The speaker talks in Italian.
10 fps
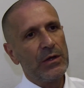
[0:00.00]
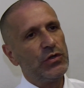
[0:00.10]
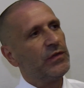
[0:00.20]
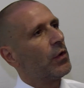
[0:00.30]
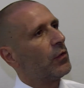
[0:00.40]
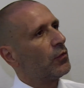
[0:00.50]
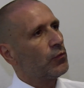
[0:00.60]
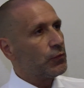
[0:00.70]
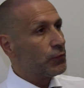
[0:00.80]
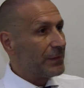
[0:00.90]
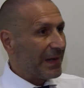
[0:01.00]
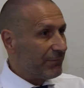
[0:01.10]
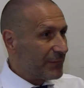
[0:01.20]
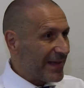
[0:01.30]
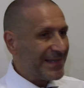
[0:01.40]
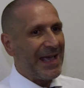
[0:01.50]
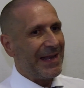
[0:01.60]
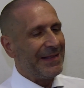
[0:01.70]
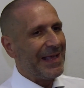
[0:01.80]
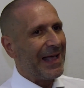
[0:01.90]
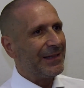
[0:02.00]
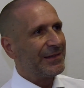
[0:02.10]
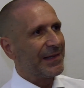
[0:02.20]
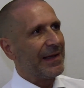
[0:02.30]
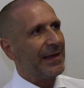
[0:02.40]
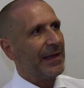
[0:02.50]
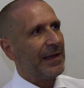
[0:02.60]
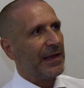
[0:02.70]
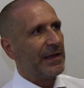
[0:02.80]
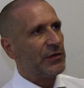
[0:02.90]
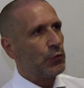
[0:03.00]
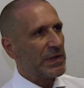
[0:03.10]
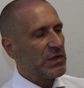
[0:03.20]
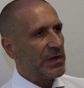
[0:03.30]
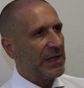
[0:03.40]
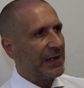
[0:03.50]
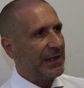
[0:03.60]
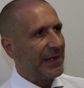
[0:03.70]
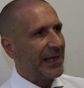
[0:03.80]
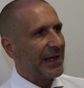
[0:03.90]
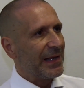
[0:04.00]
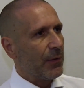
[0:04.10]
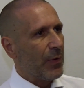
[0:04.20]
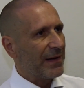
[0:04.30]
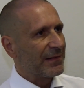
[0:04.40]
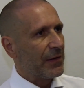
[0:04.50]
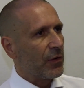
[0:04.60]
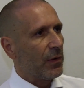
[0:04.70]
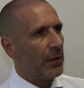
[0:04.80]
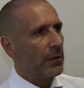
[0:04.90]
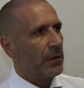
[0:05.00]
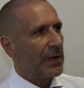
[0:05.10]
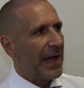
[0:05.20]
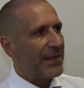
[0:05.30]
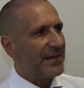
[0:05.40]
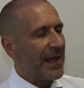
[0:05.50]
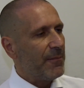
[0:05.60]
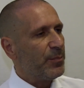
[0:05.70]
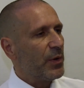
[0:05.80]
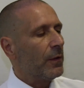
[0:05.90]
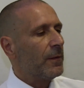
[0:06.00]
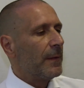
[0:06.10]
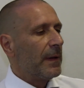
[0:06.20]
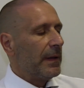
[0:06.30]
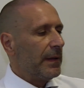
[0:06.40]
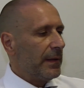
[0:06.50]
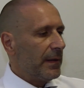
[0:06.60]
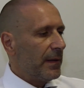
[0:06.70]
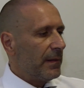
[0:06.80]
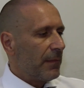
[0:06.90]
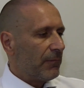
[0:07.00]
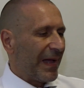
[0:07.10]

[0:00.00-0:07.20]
Ci sono tutta una, una serie di altre situazioni critiche che riguardano eh, ad esempio eh,